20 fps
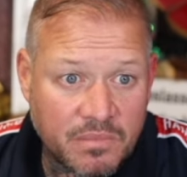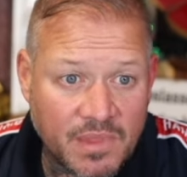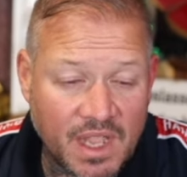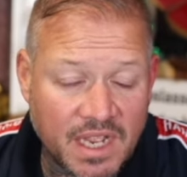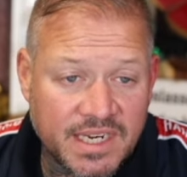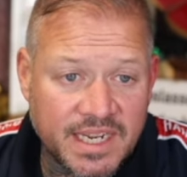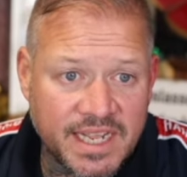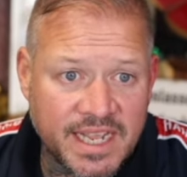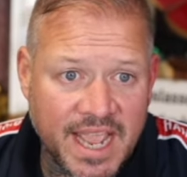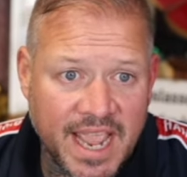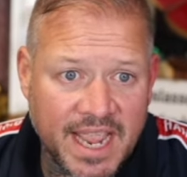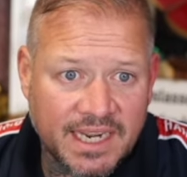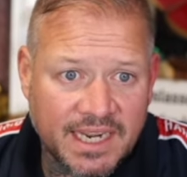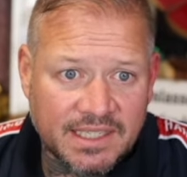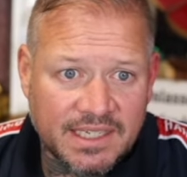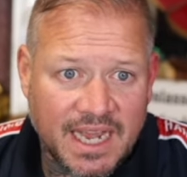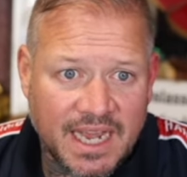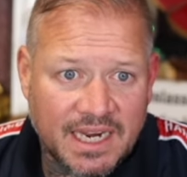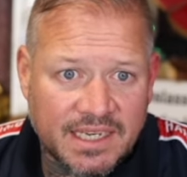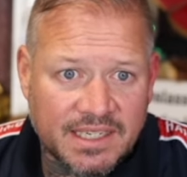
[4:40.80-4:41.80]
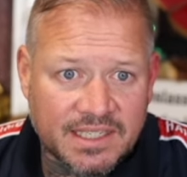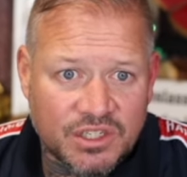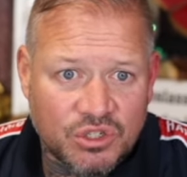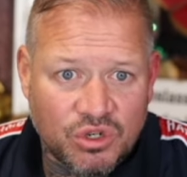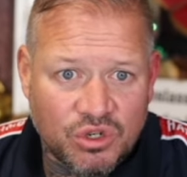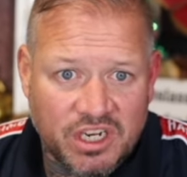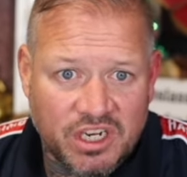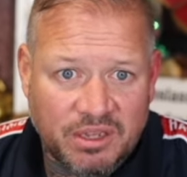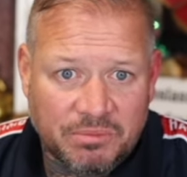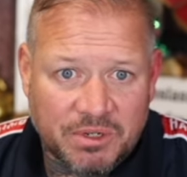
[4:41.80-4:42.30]
Den gehackten Daten ist zu
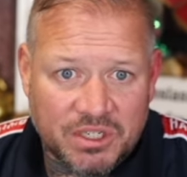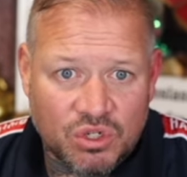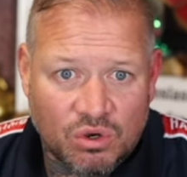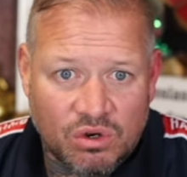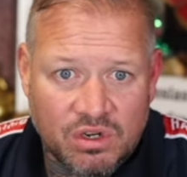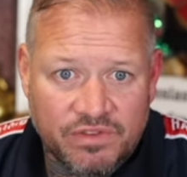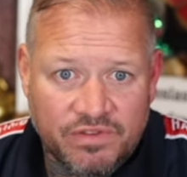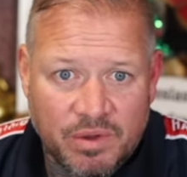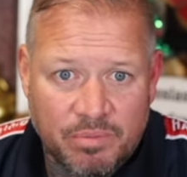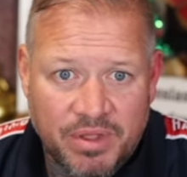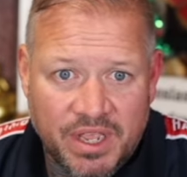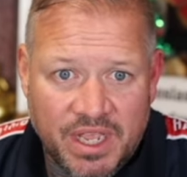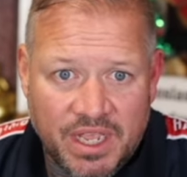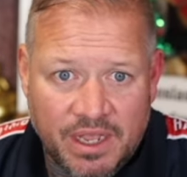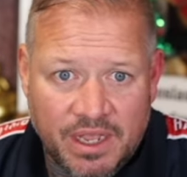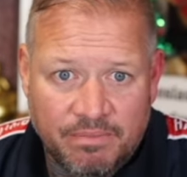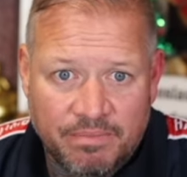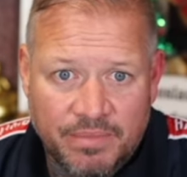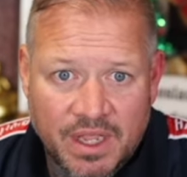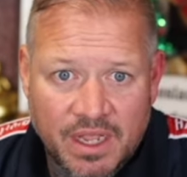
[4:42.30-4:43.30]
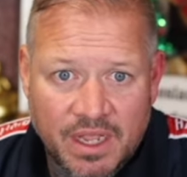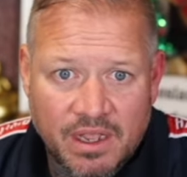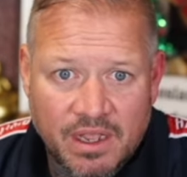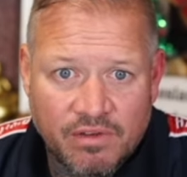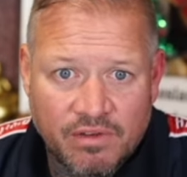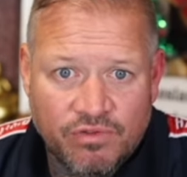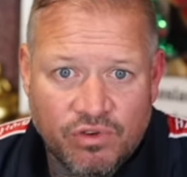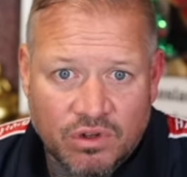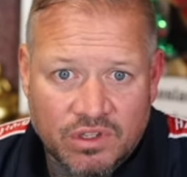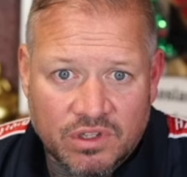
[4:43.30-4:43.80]
entnehmen, dass Oliver P.
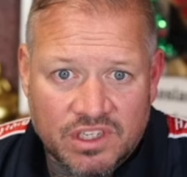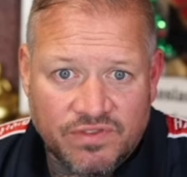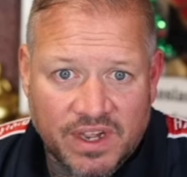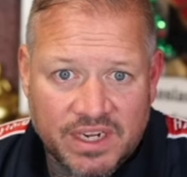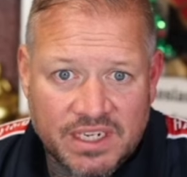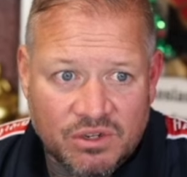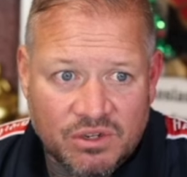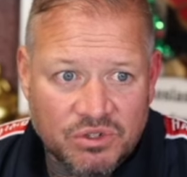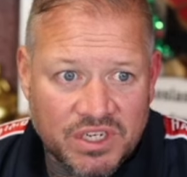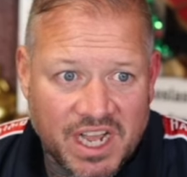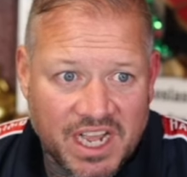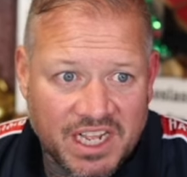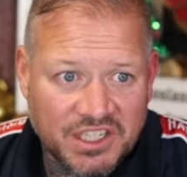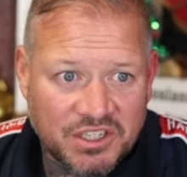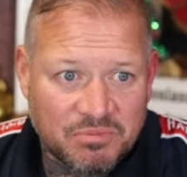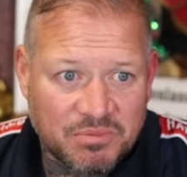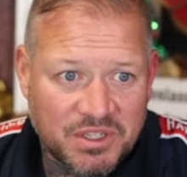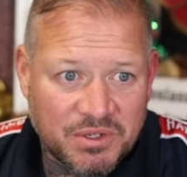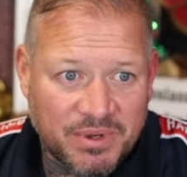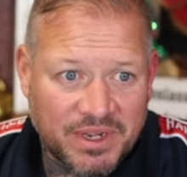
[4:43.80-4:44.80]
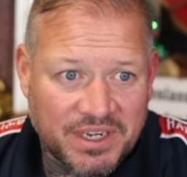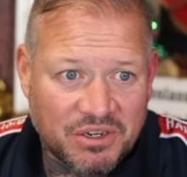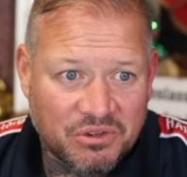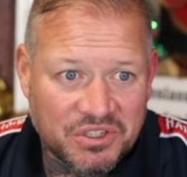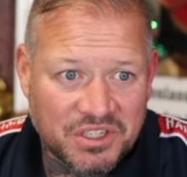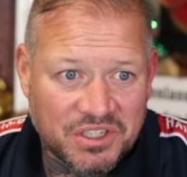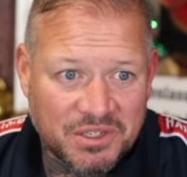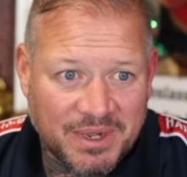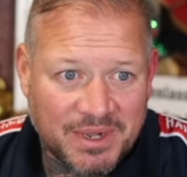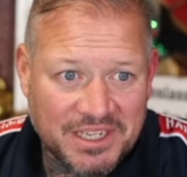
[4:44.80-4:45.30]
von 2018 bis
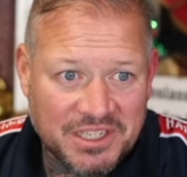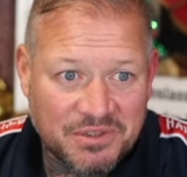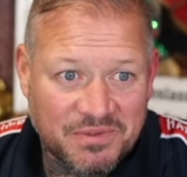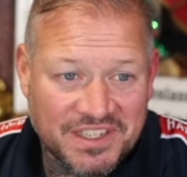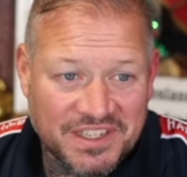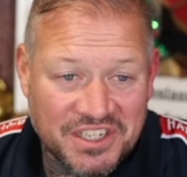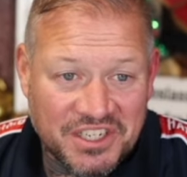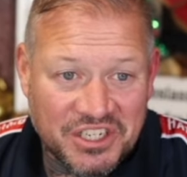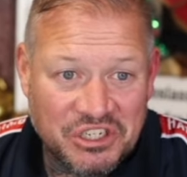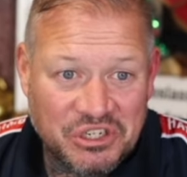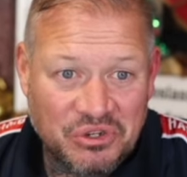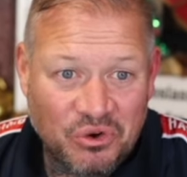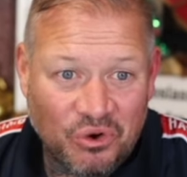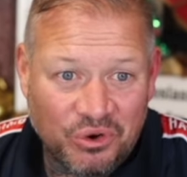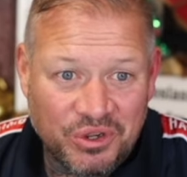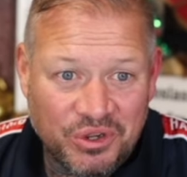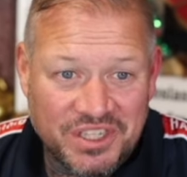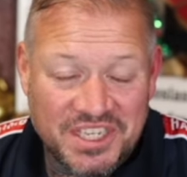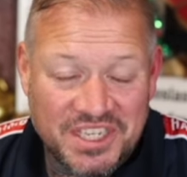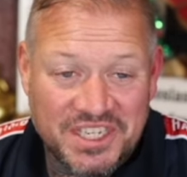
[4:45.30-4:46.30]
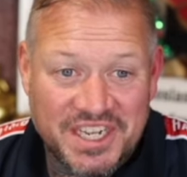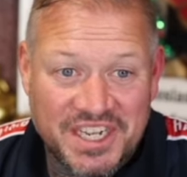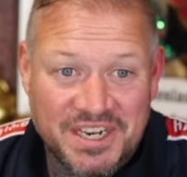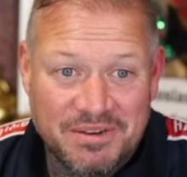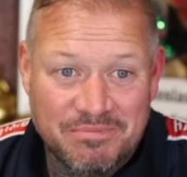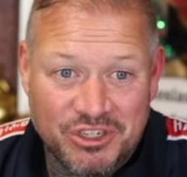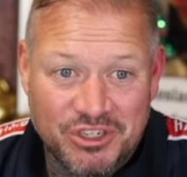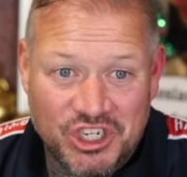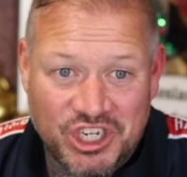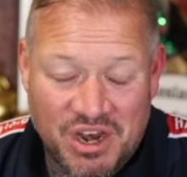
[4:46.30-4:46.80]
2022
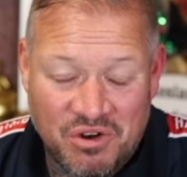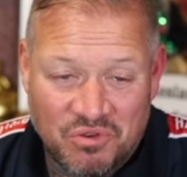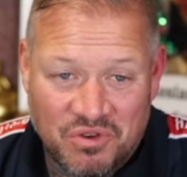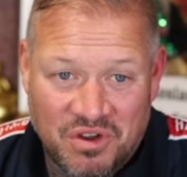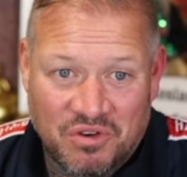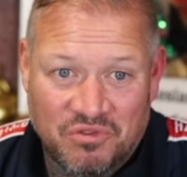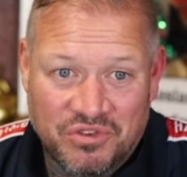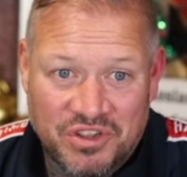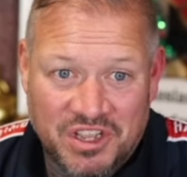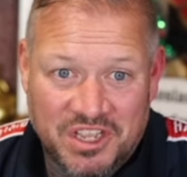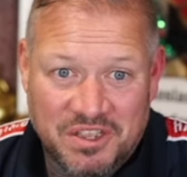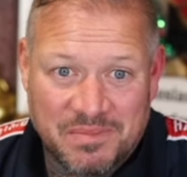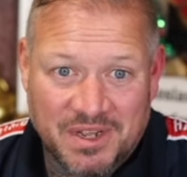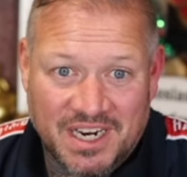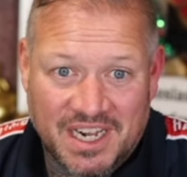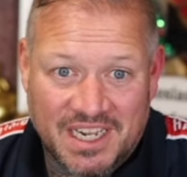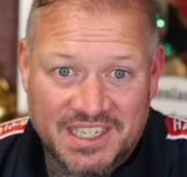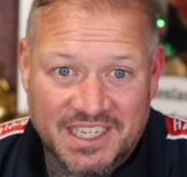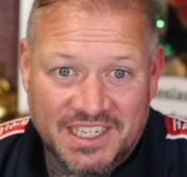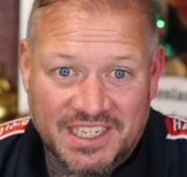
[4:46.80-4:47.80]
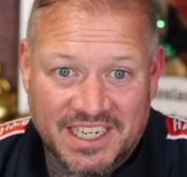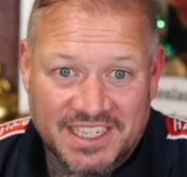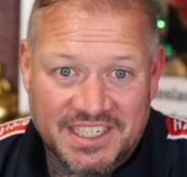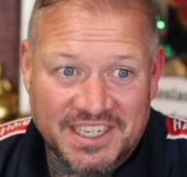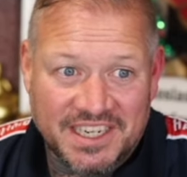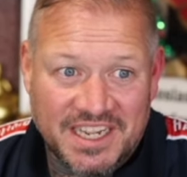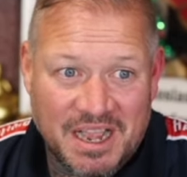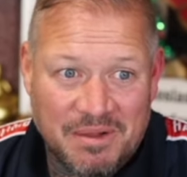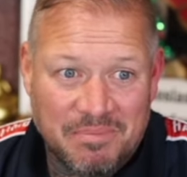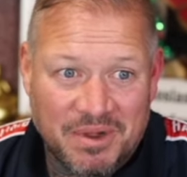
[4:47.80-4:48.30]
19 Bestellungen aufgegeben hat. Als
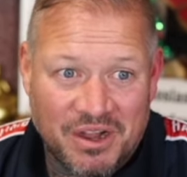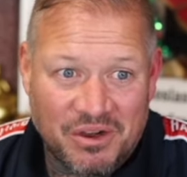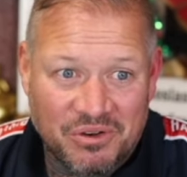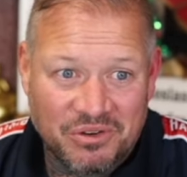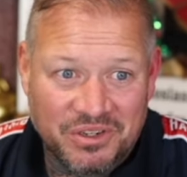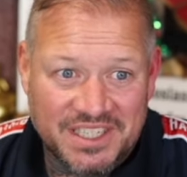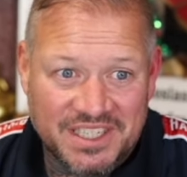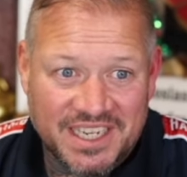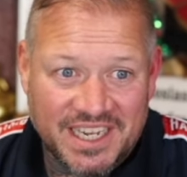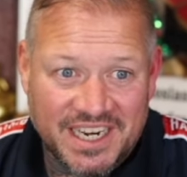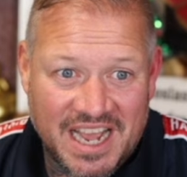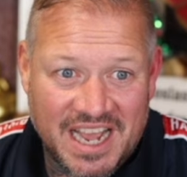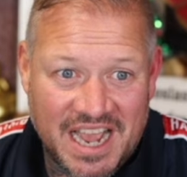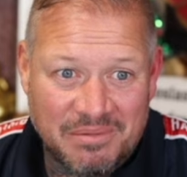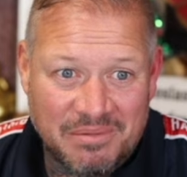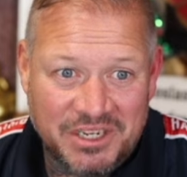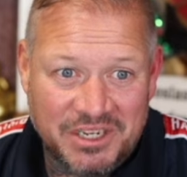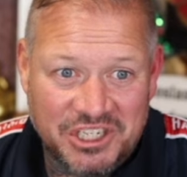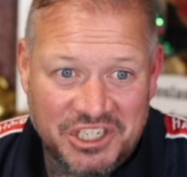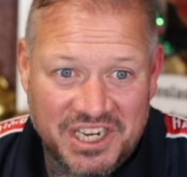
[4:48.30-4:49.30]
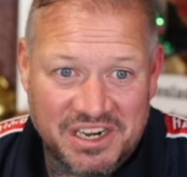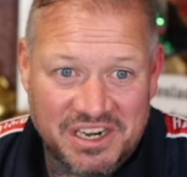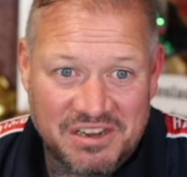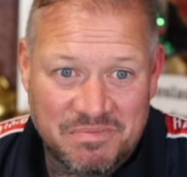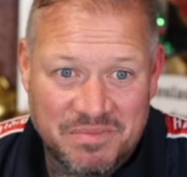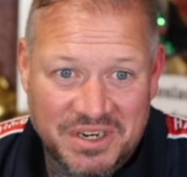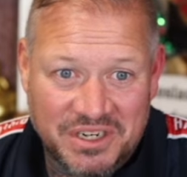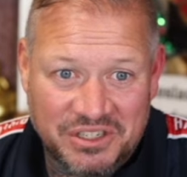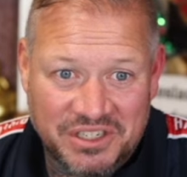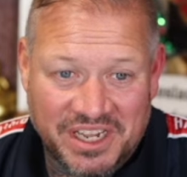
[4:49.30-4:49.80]
Adresse gab er auch die seiner Arbeitsstelle im
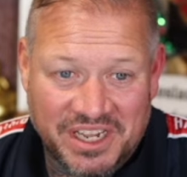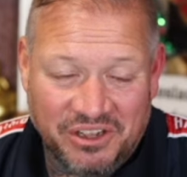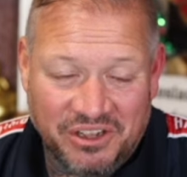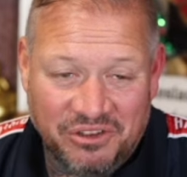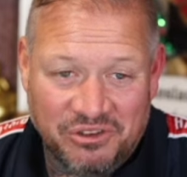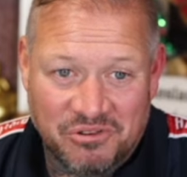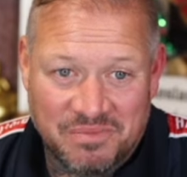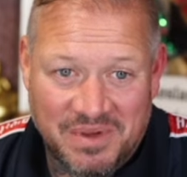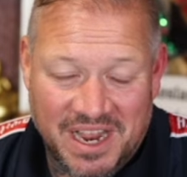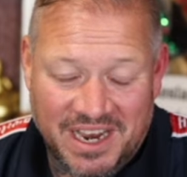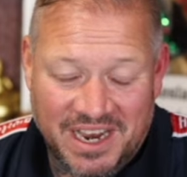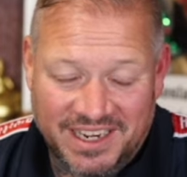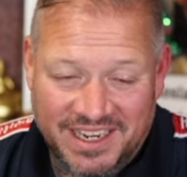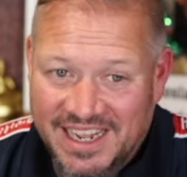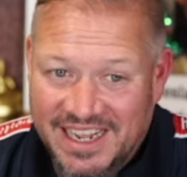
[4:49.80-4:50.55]
Ministerium an.